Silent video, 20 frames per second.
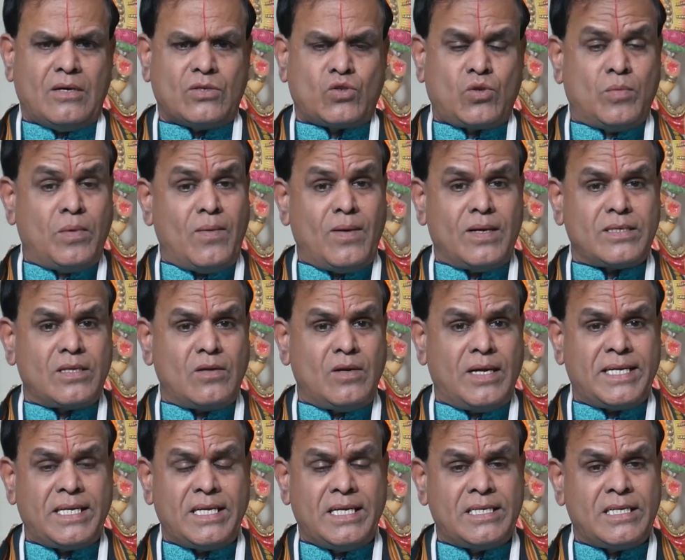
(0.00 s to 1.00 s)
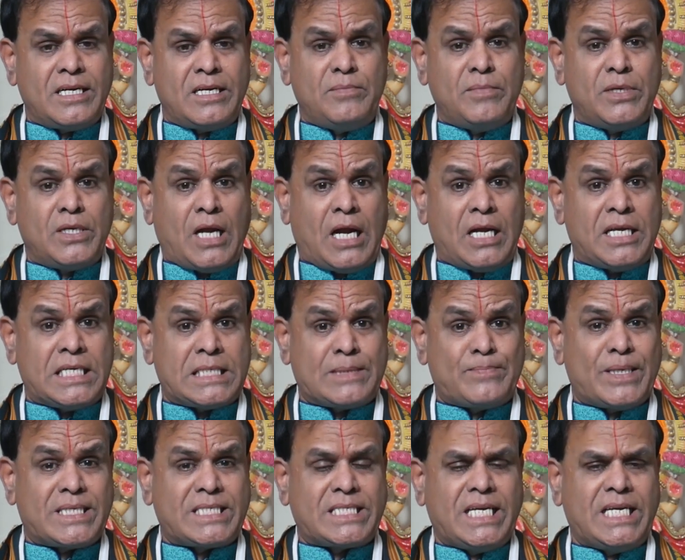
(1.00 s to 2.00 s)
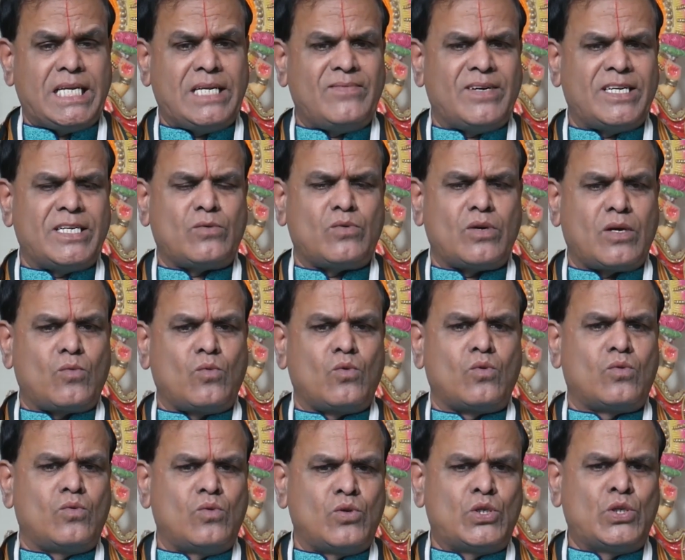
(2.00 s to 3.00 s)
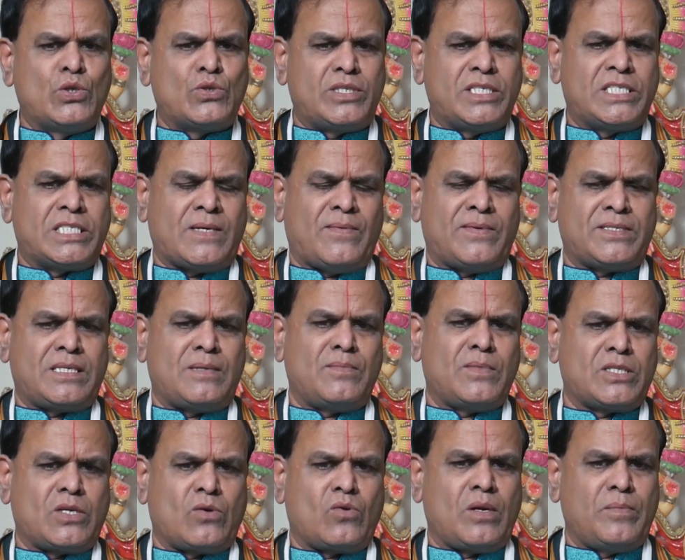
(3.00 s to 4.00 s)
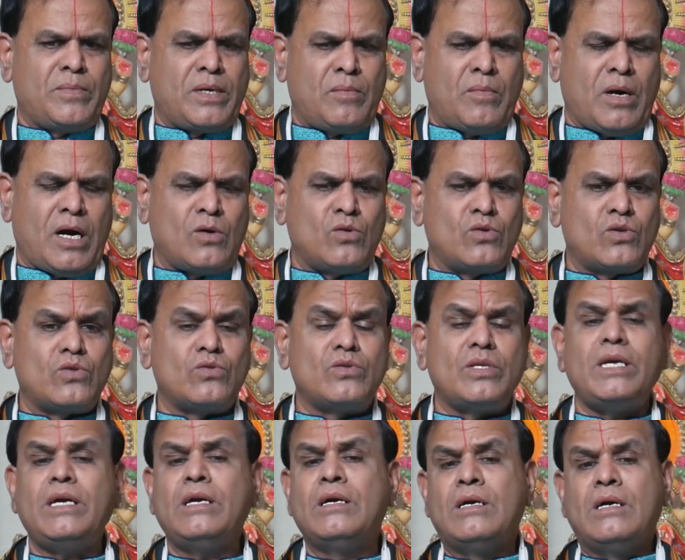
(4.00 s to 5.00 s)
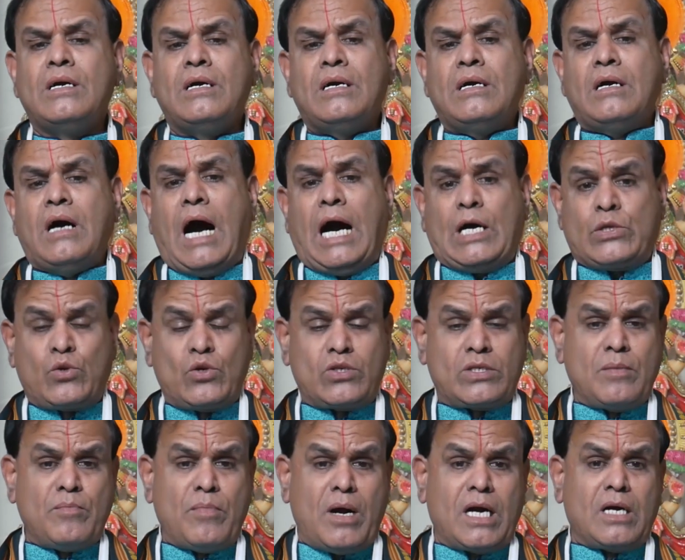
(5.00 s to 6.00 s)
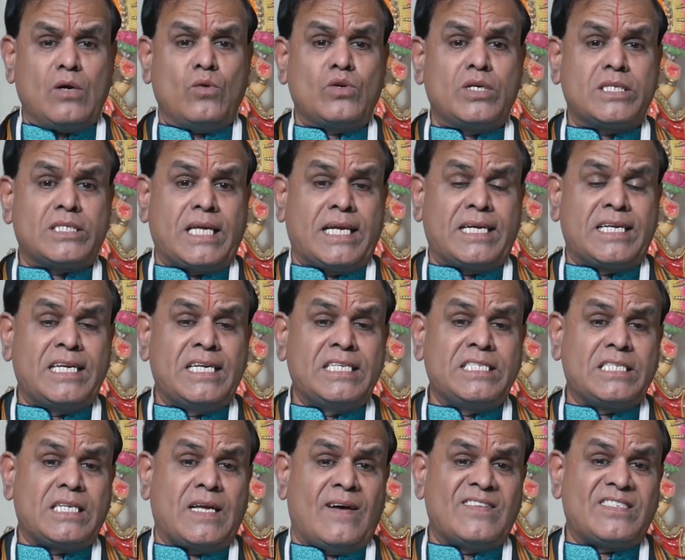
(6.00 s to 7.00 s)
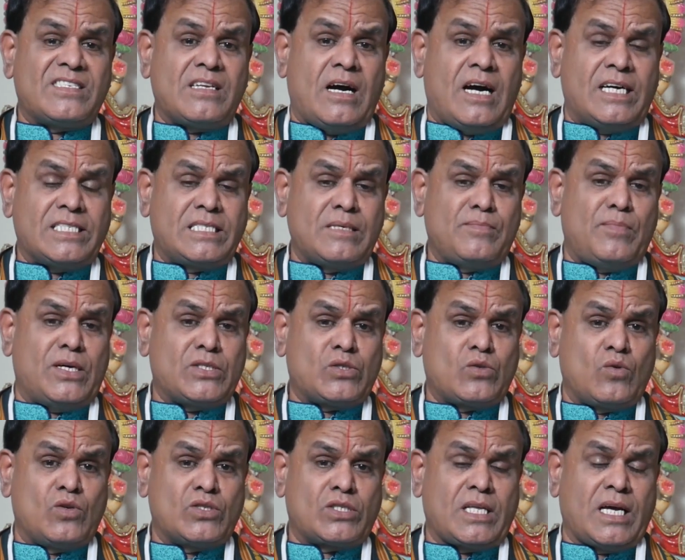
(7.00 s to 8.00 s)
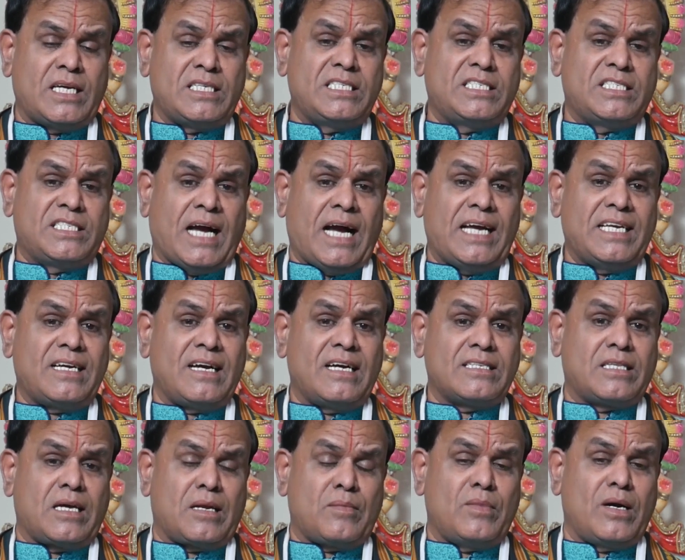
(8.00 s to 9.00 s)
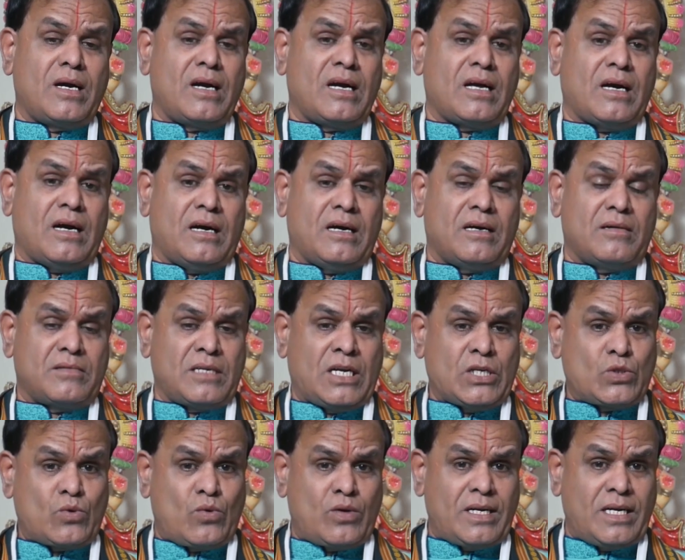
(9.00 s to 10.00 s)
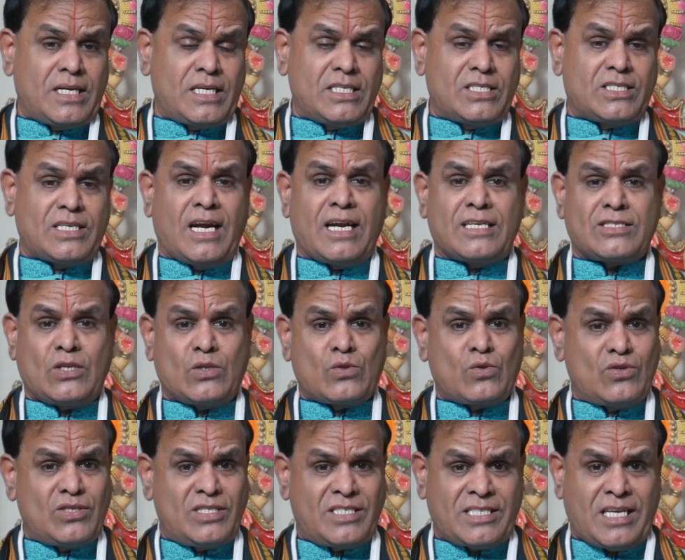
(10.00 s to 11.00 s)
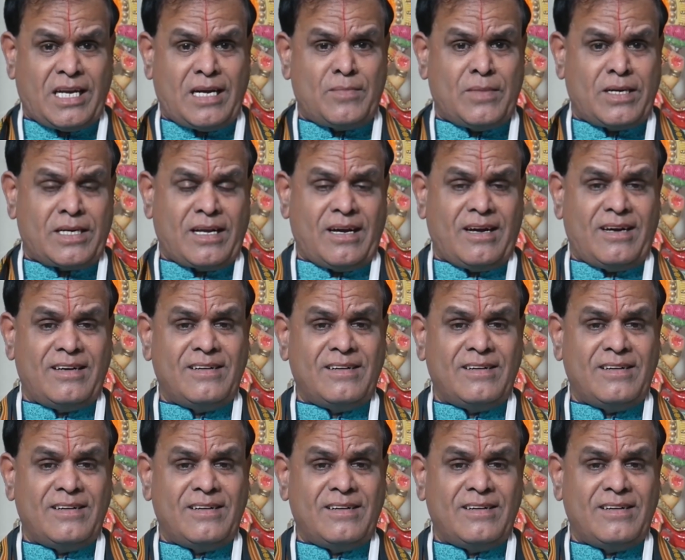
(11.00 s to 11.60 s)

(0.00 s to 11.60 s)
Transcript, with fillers: శుభవార్తలు అంటే ఏంటంటే మీరు ఎక్స్పెక్ట్ చేయనివన్నీ కూడా గుడ్ న్యూస్ ఈ సంవత్సరం అంతా కూడా మీకు బాగుంటుంది అదృష్టం బాగా ఉండి తండ్రి నుంచి రావాల్సిన ఆస్తిపాస్తులు వస్తాయి న్యాయంగా ధర్మంగా నడుచుకోవడానికి చాలా సంతోషిస్తారనమాట